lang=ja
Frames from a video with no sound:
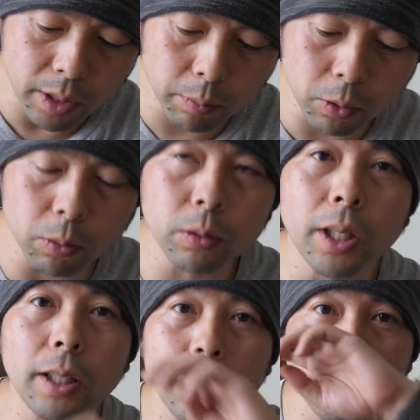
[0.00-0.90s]
もうここ
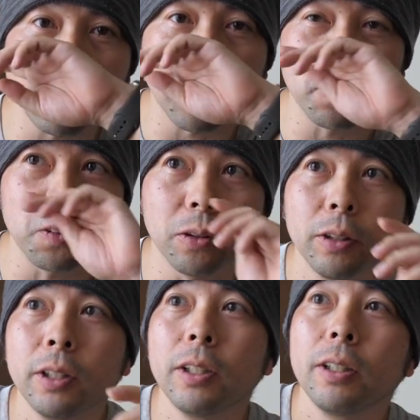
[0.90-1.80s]
最近、あ
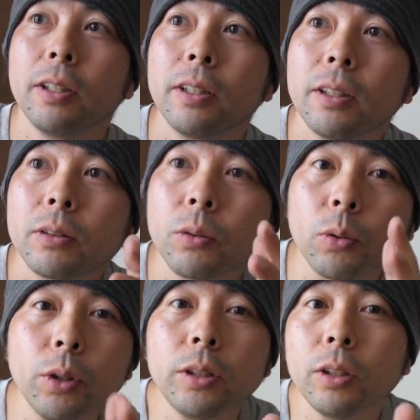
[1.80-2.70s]
の、ちょっ
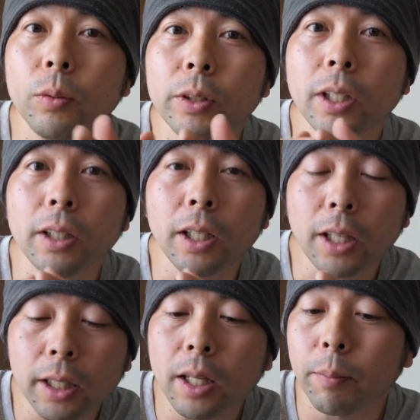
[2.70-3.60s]
と美味しいお店で
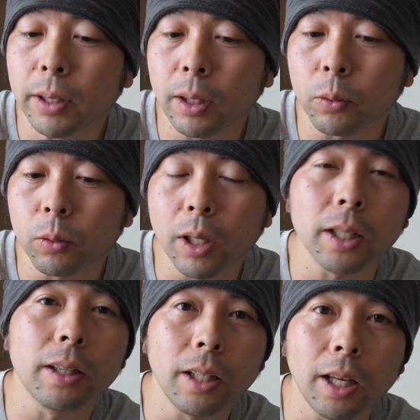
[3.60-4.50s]
ね、食べたことが
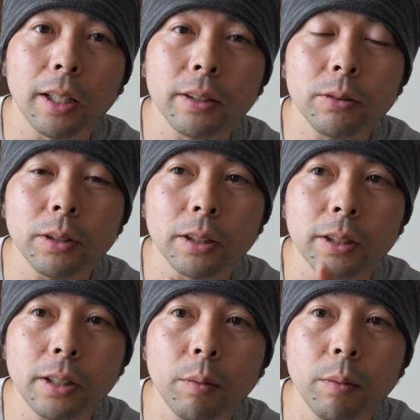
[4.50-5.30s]
あって、そしたら四